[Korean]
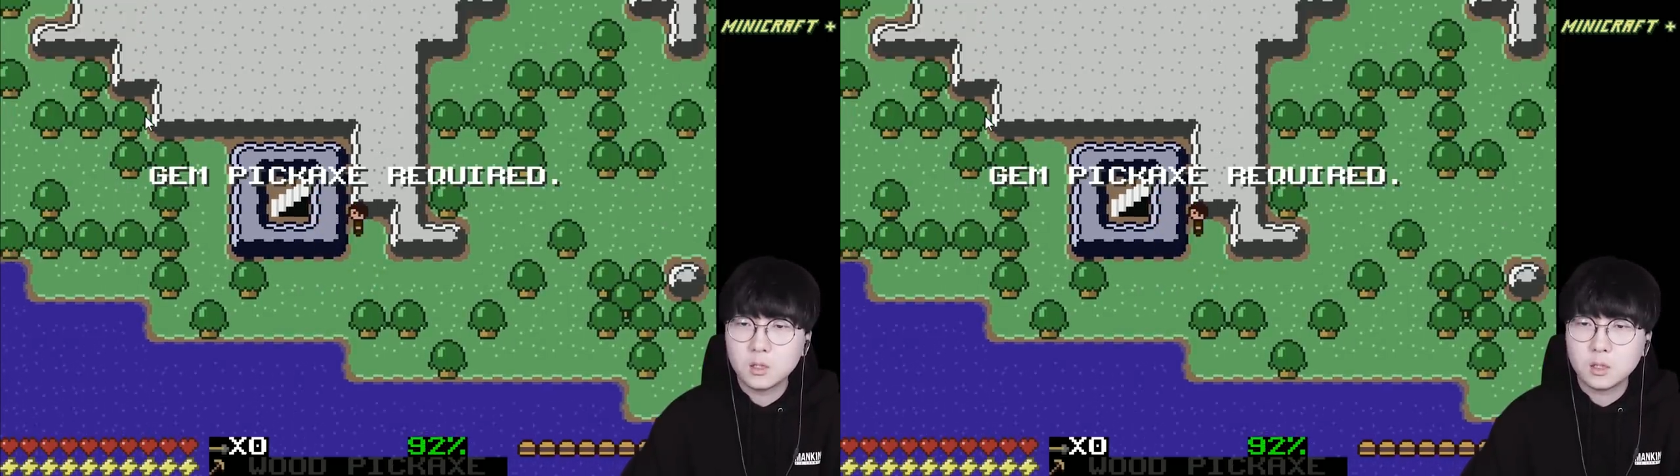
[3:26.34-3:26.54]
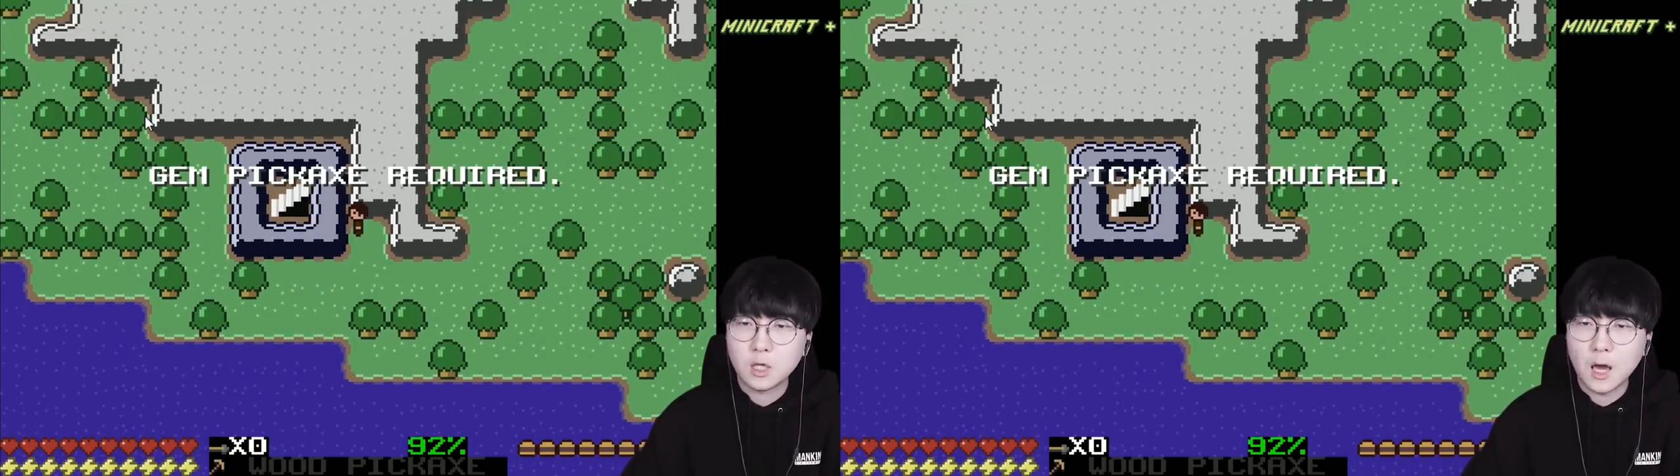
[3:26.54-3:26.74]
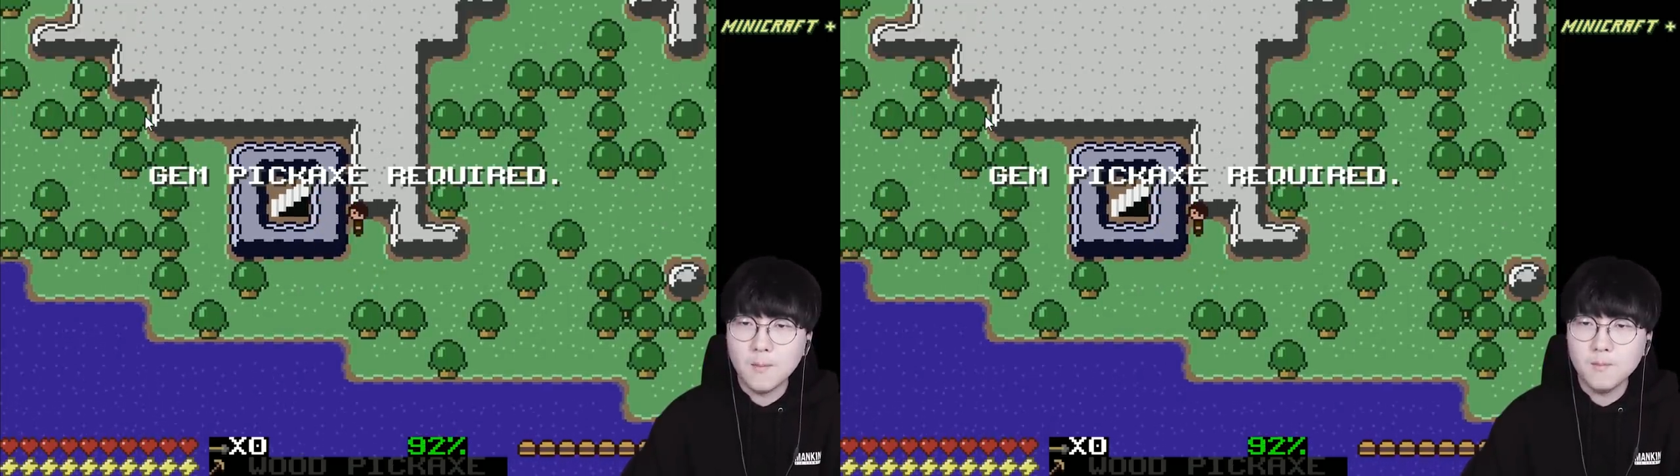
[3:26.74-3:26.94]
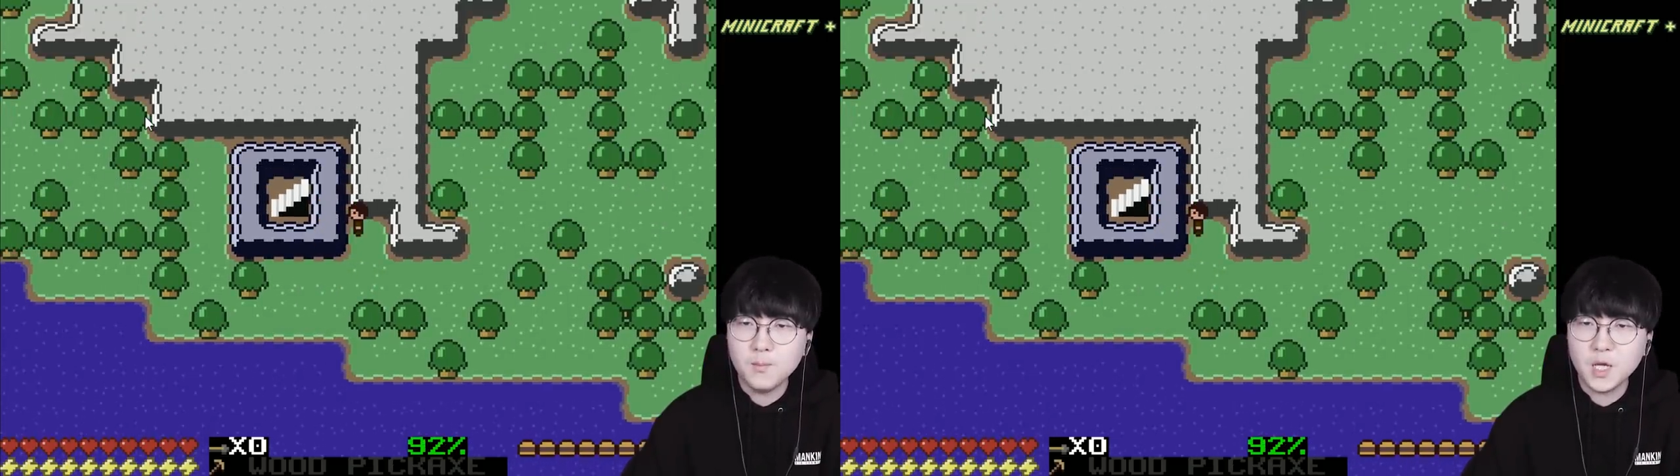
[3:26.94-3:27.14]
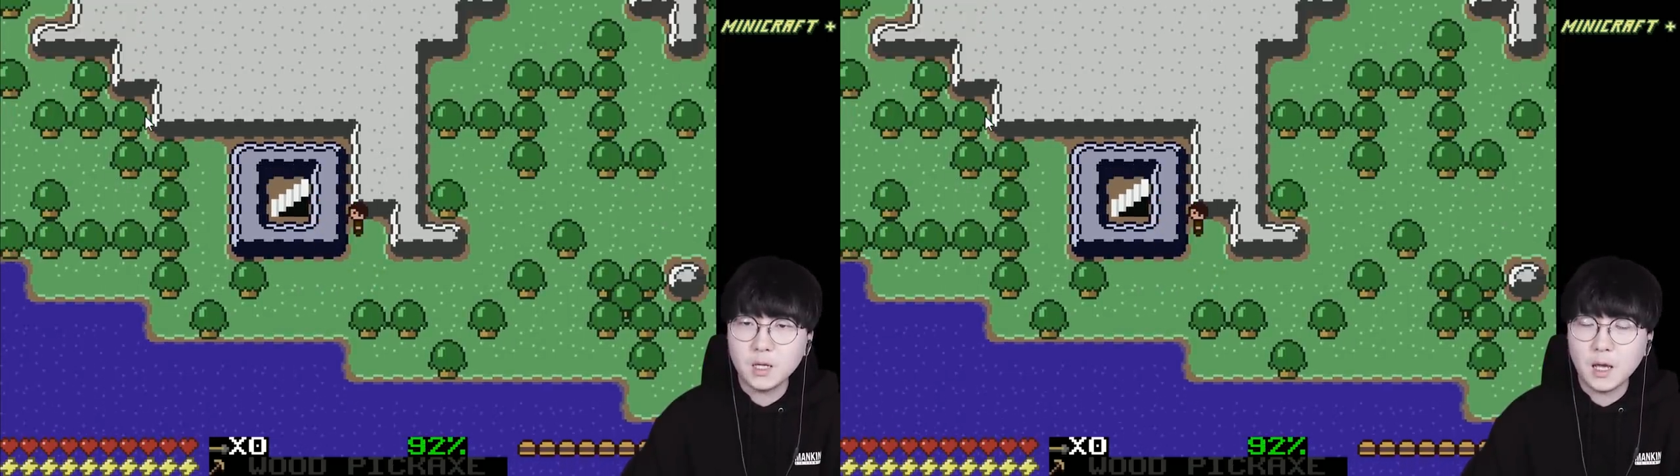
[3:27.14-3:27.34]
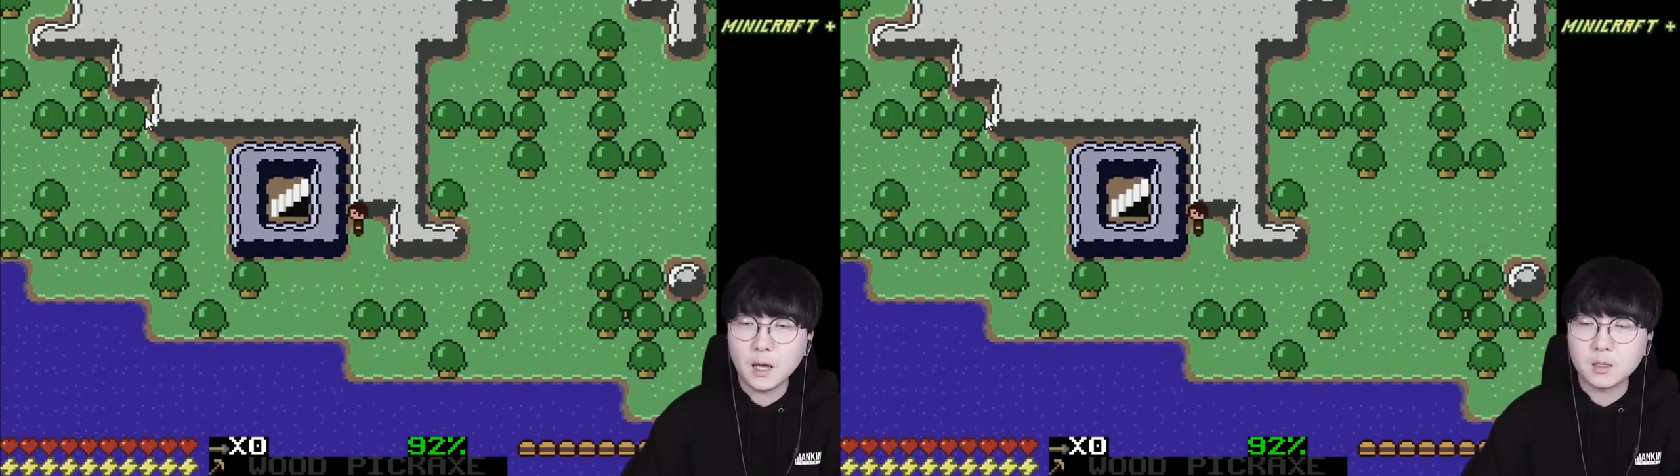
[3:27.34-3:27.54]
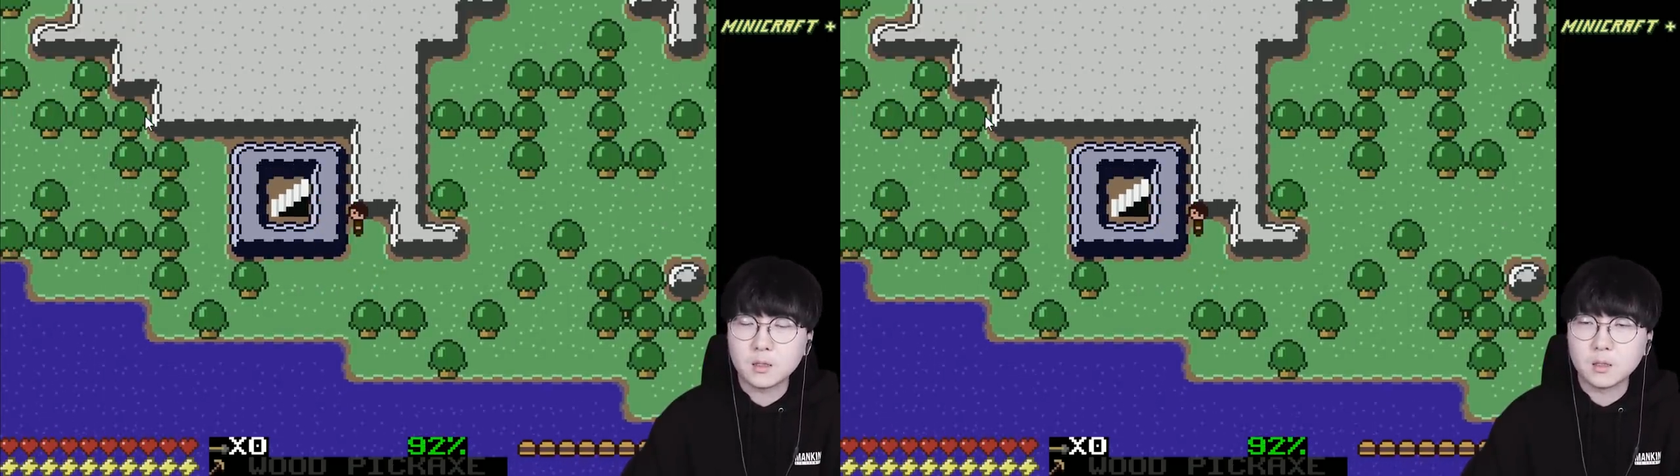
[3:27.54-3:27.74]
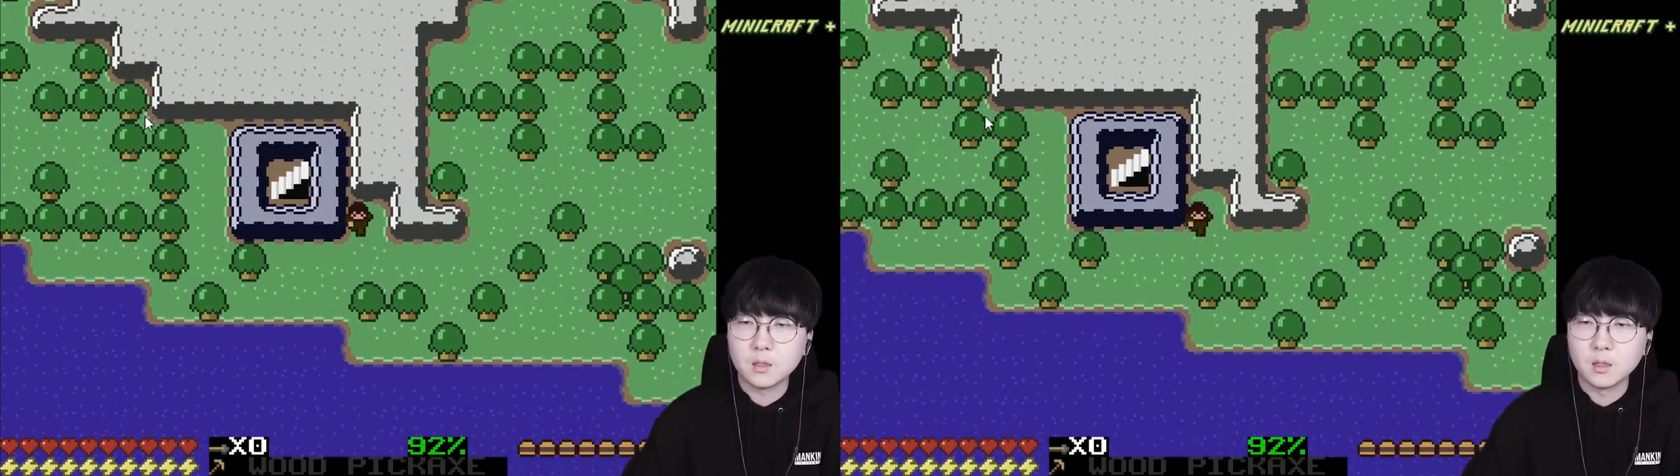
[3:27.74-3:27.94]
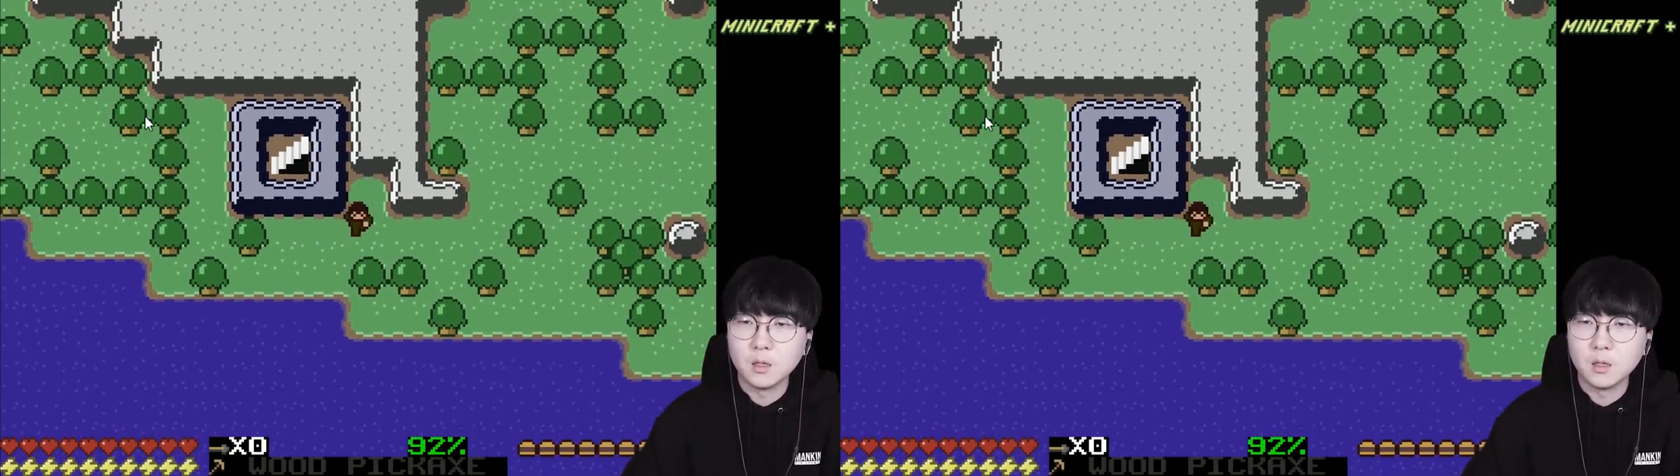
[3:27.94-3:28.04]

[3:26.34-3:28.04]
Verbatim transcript: 잼픽 X